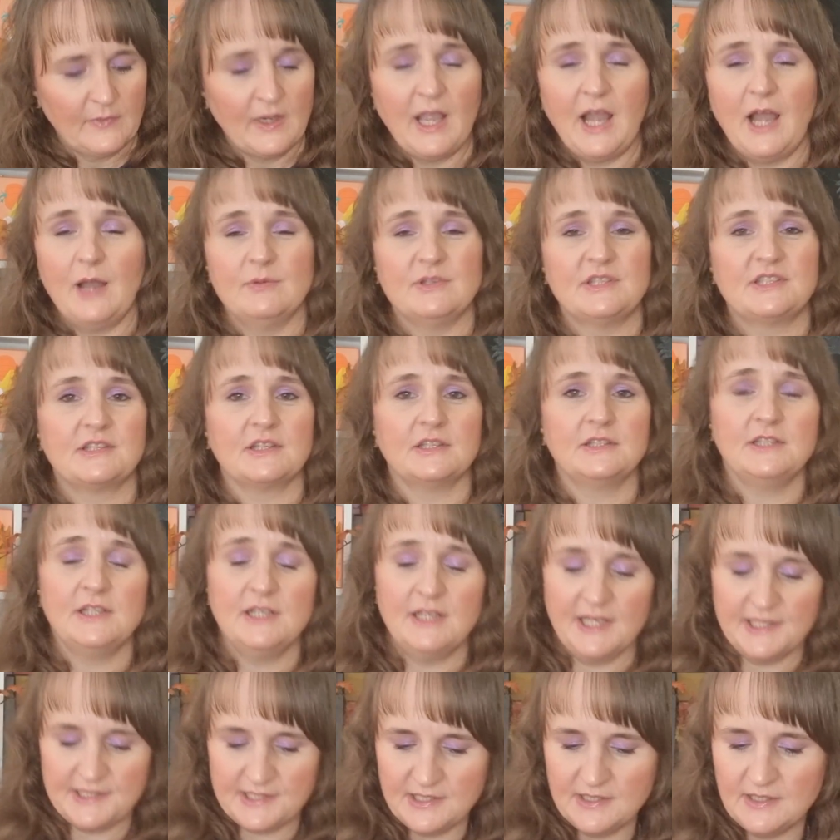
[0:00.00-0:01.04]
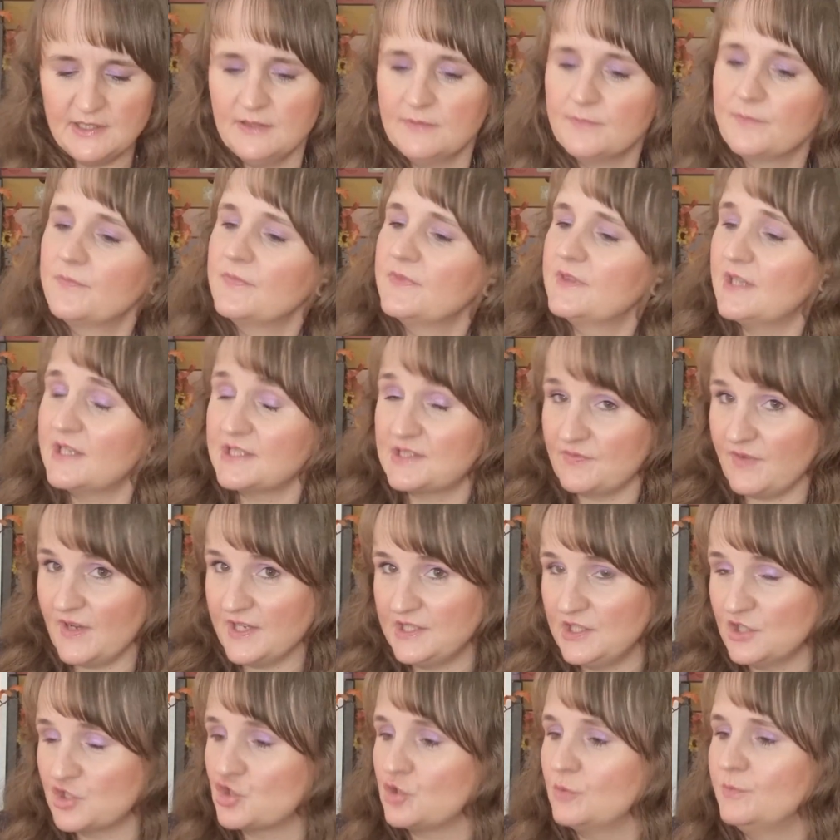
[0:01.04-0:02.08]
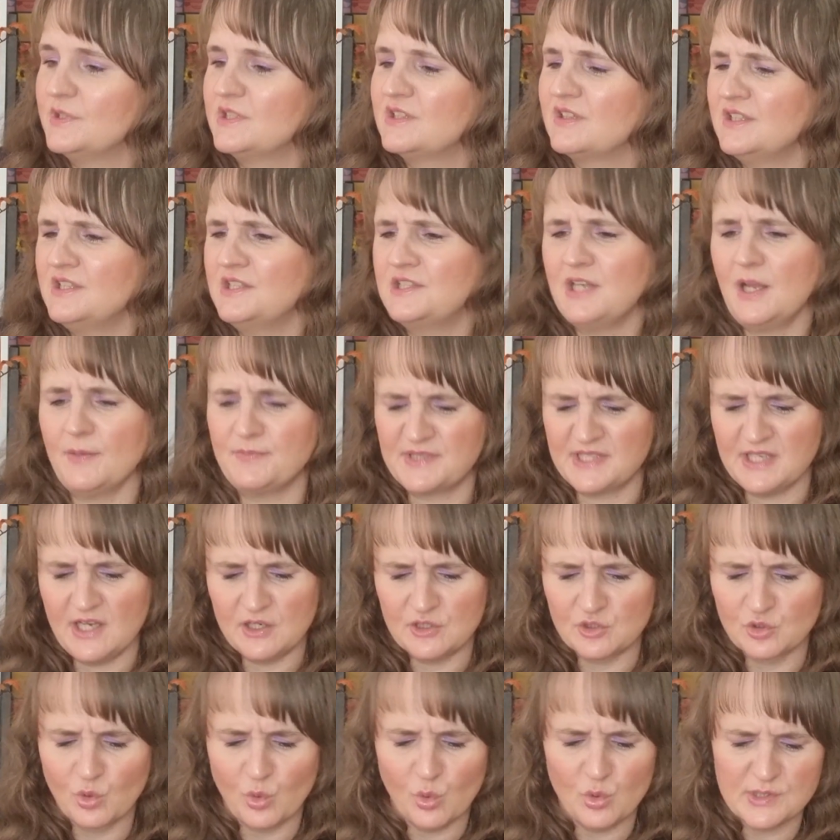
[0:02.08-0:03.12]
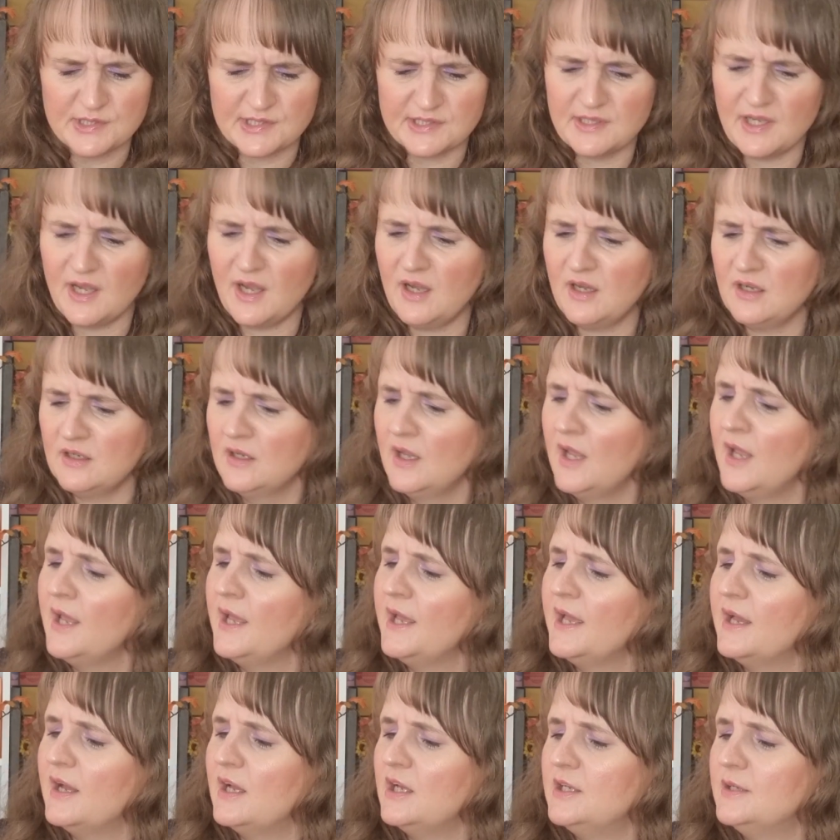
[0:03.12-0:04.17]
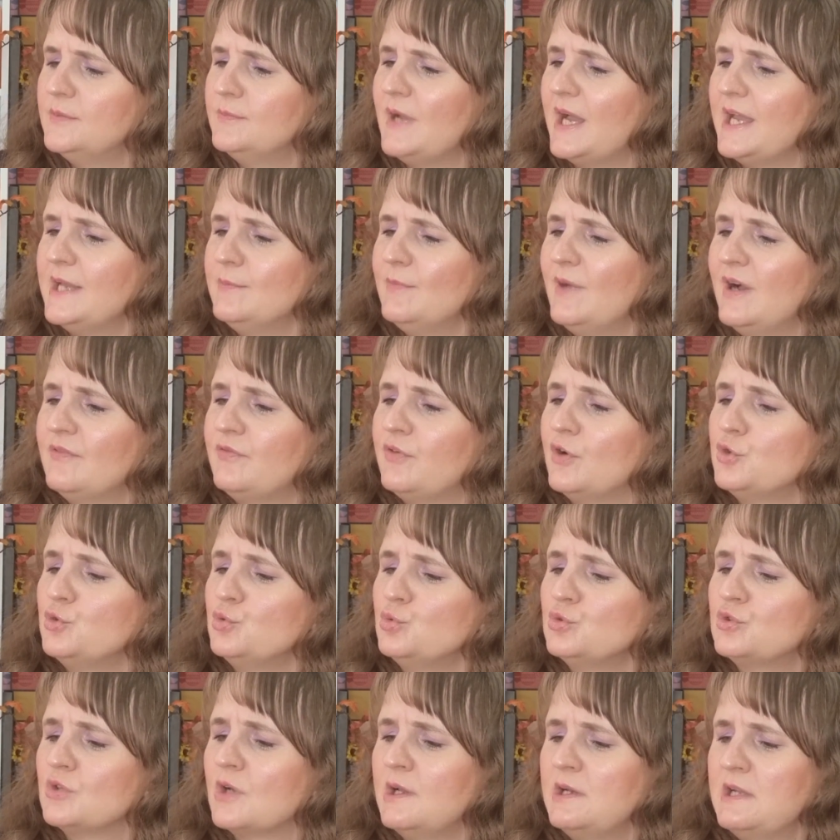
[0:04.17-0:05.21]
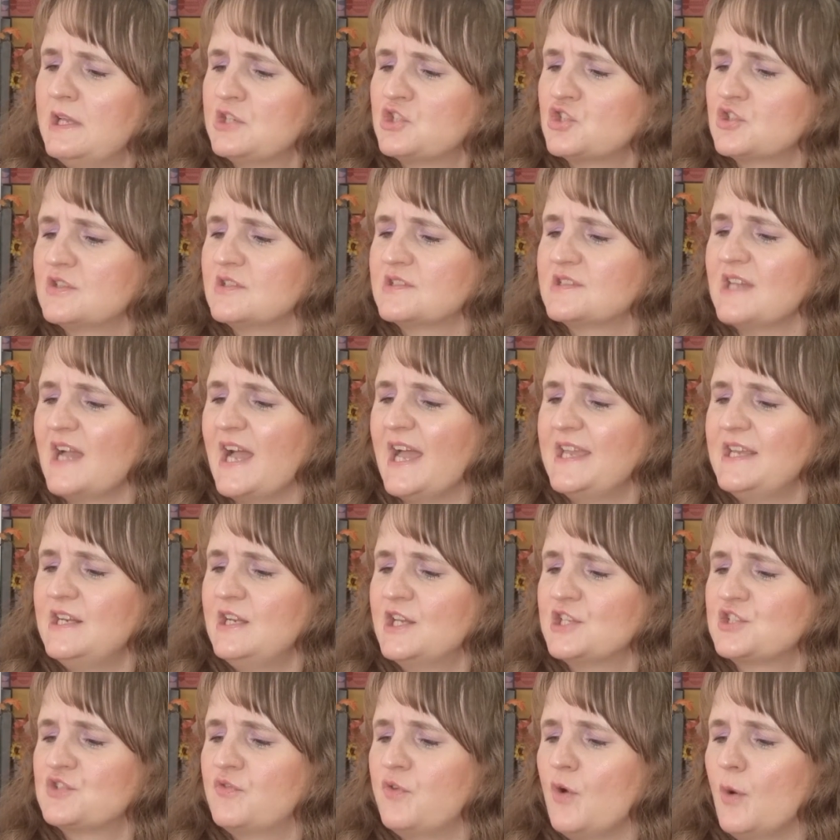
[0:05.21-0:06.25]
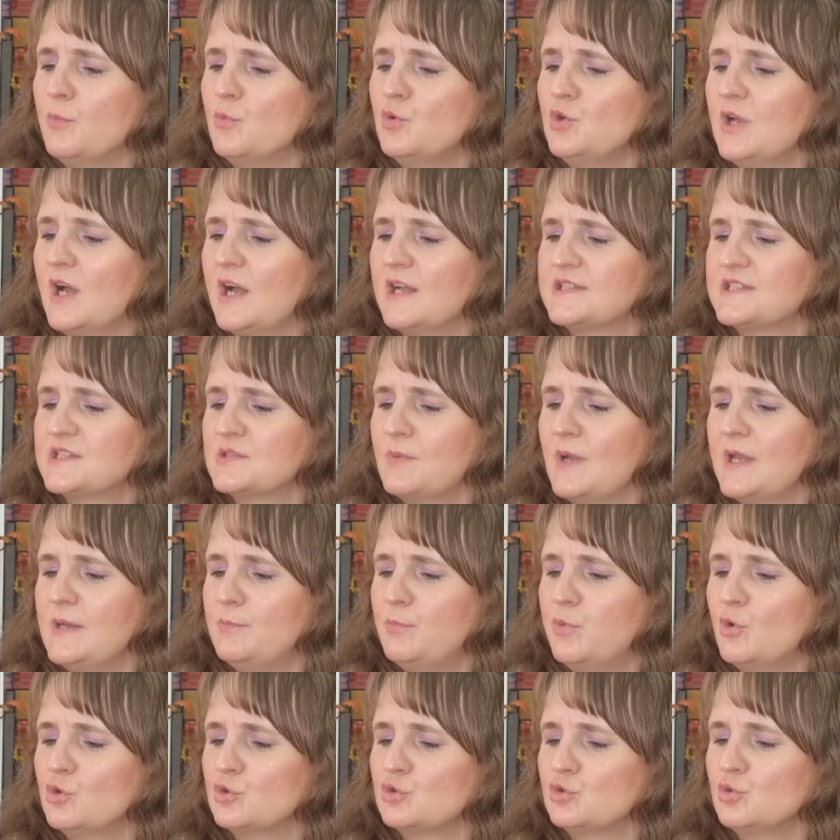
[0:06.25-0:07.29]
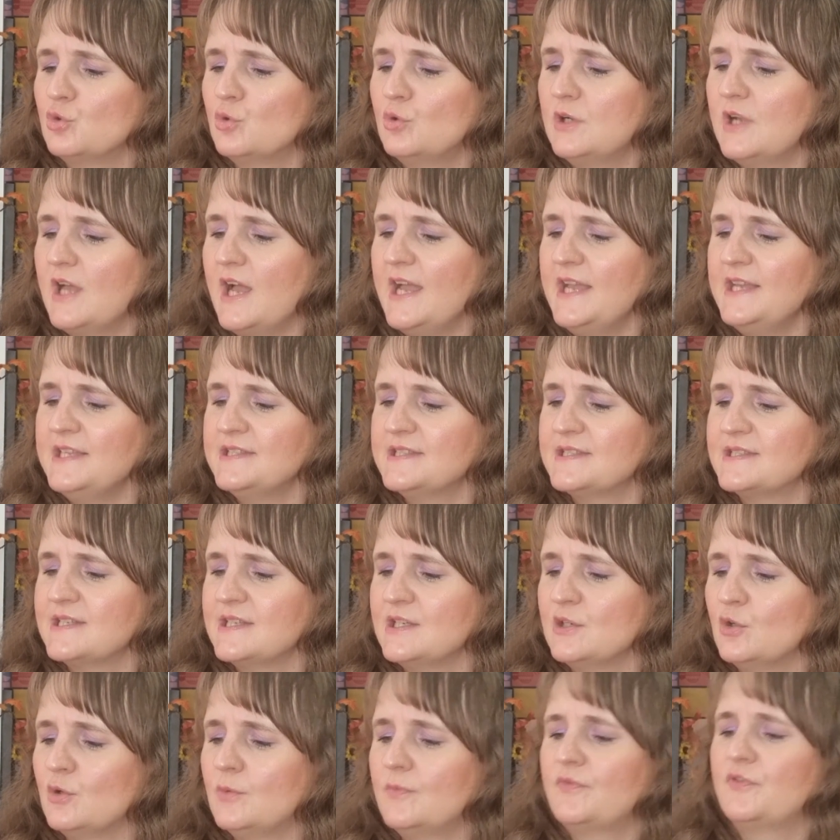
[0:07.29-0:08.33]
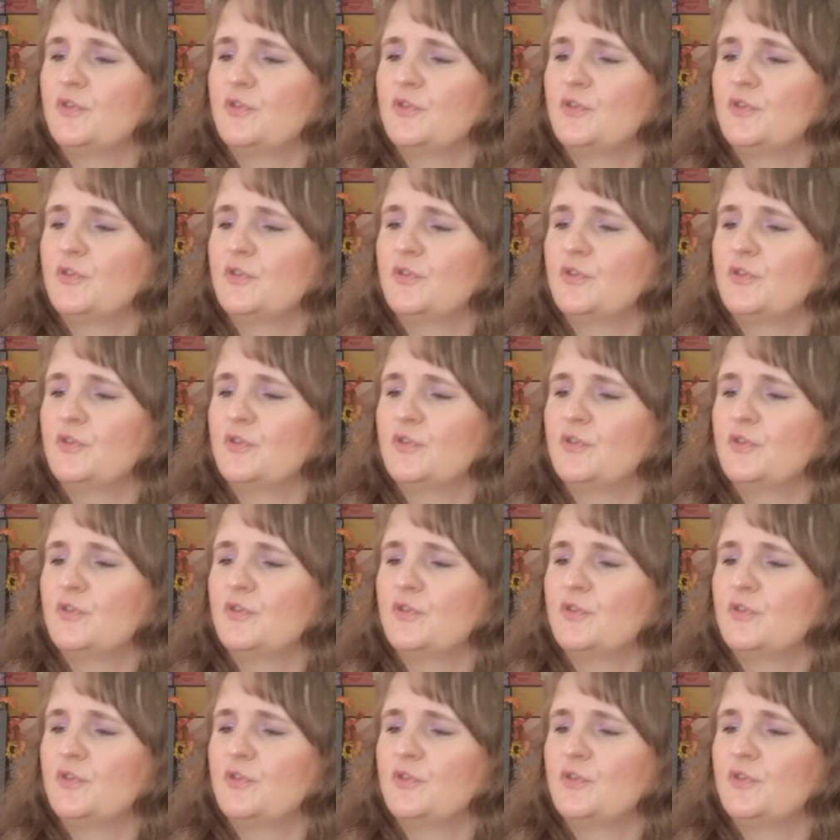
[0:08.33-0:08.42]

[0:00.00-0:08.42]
habe ich drin gelassen, das war hier schon mit drin, ich habe es ja in groß ähm, einmal von Nutralash das Eyelash Formular 2.0, ein Serum